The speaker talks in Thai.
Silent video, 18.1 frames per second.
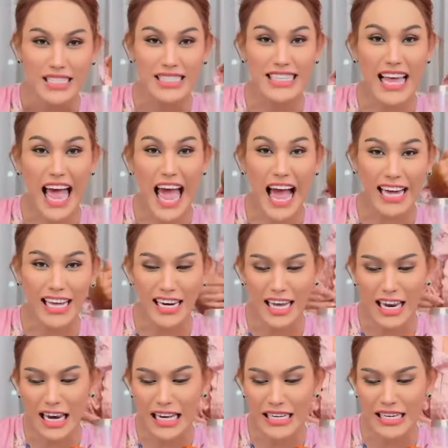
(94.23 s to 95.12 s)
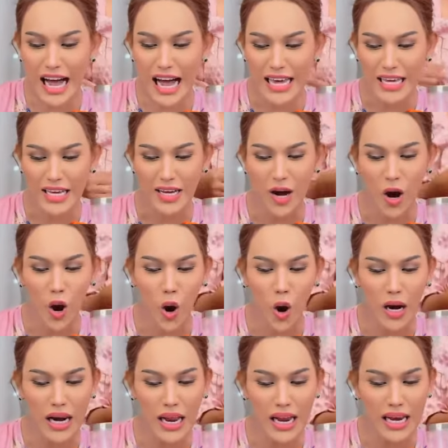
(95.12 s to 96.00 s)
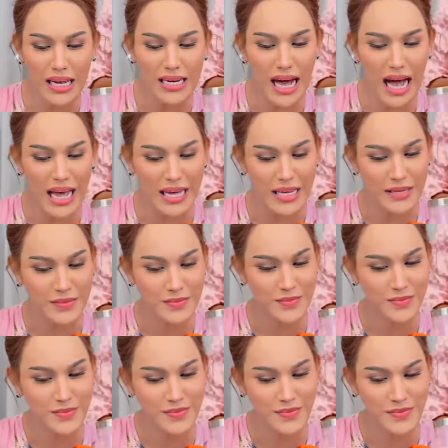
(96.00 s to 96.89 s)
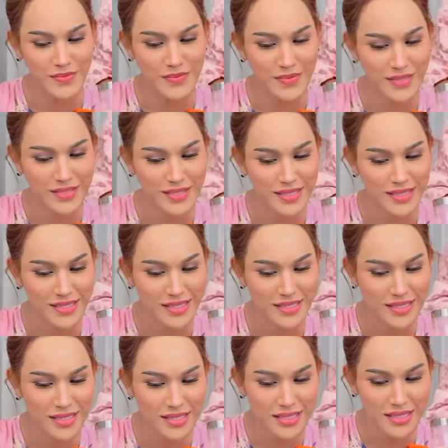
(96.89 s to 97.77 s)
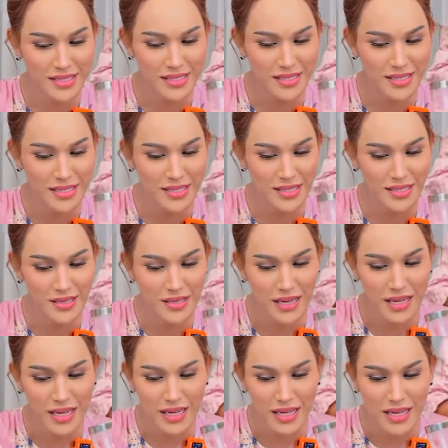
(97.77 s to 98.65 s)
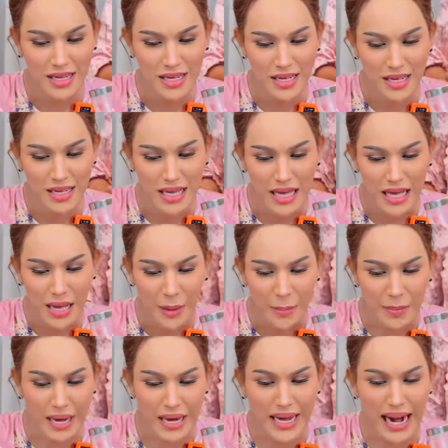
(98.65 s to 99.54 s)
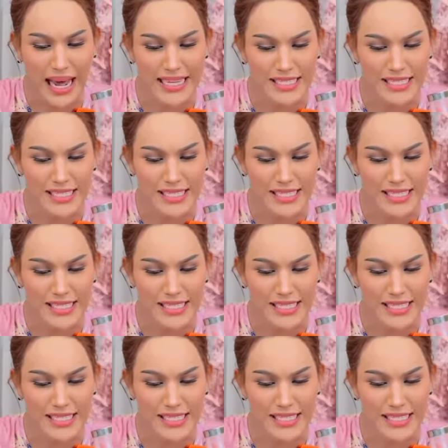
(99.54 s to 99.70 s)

แจกเรื่อยๆโอ่อนเรื่อยเขาขายดีนะอร่อยอย่างเงี้ย มีใคร